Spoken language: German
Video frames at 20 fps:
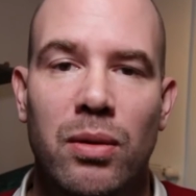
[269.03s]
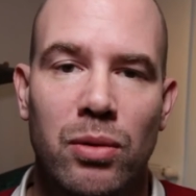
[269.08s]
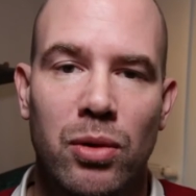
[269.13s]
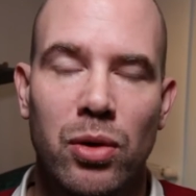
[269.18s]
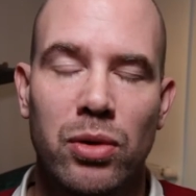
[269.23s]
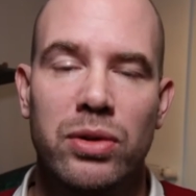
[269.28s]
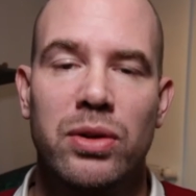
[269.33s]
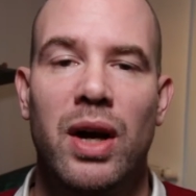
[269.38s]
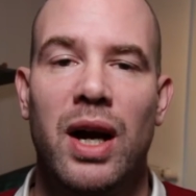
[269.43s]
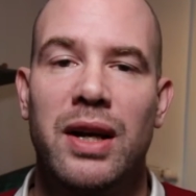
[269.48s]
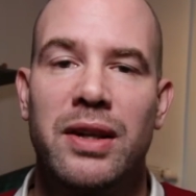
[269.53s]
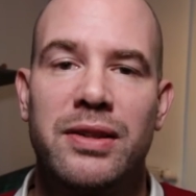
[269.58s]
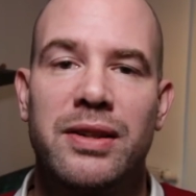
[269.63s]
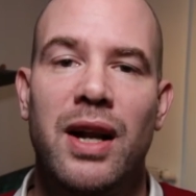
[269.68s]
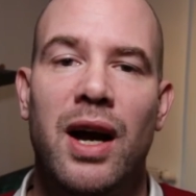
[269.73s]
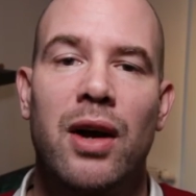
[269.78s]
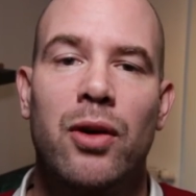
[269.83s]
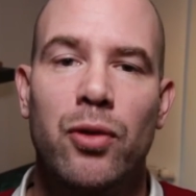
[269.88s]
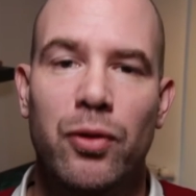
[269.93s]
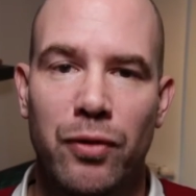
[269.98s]
Gut, alles
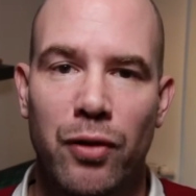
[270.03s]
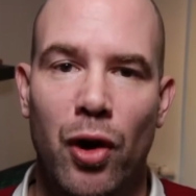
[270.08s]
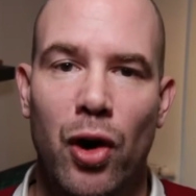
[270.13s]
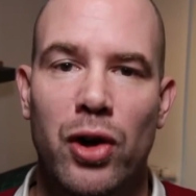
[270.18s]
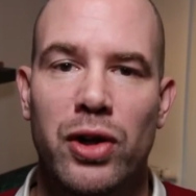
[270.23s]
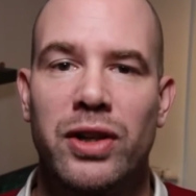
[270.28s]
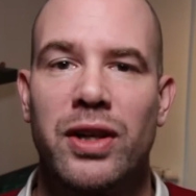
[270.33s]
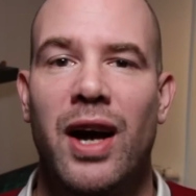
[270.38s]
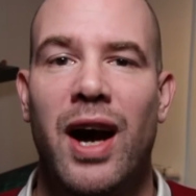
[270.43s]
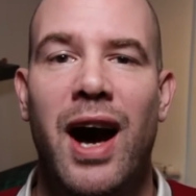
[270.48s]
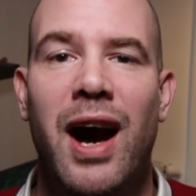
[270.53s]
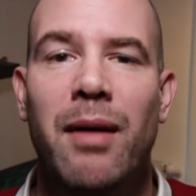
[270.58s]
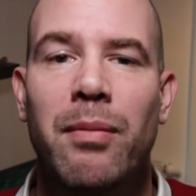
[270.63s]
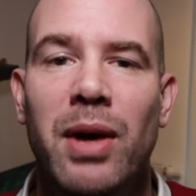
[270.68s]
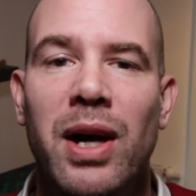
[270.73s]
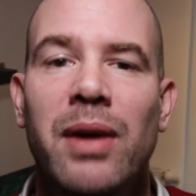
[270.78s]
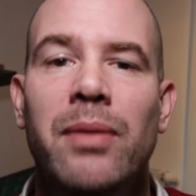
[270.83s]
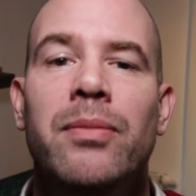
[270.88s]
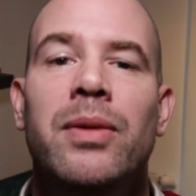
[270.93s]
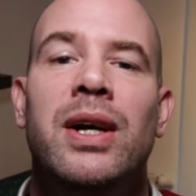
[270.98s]
klar, gut für euch.
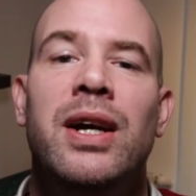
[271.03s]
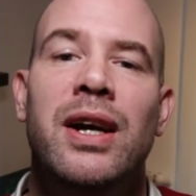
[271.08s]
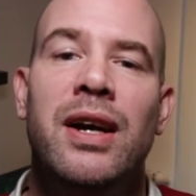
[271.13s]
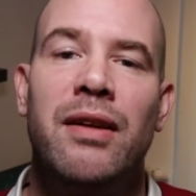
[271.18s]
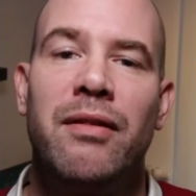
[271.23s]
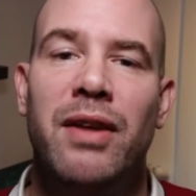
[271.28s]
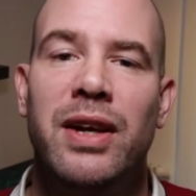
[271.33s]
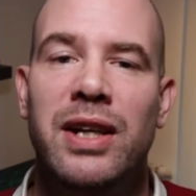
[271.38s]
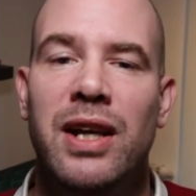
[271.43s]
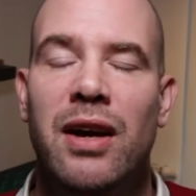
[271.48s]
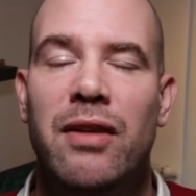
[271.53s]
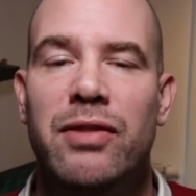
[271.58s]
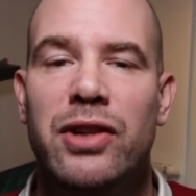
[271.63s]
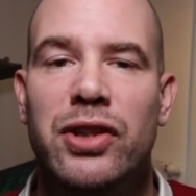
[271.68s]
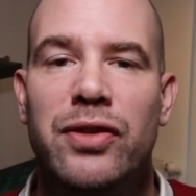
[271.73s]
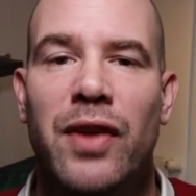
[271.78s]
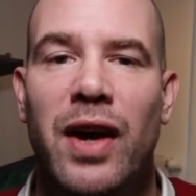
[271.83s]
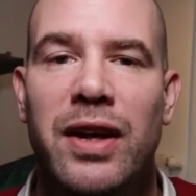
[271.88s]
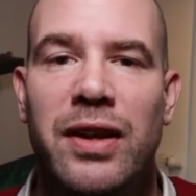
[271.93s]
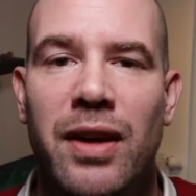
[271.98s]
Aber wenn ihr
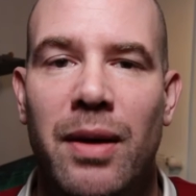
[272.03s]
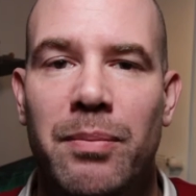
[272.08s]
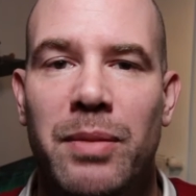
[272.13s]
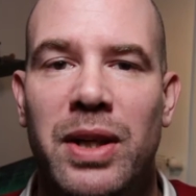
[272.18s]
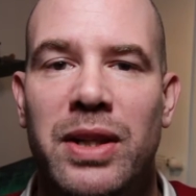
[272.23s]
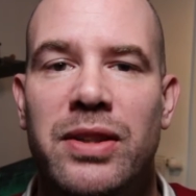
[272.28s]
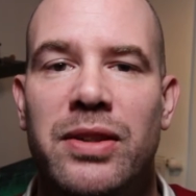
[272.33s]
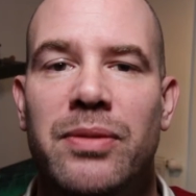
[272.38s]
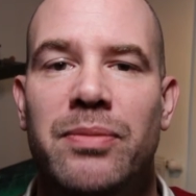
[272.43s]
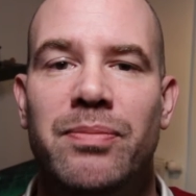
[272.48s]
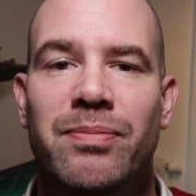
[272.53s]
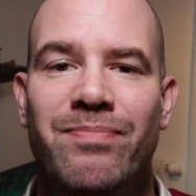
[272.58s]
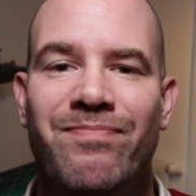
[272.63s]
erwischt werdet damit,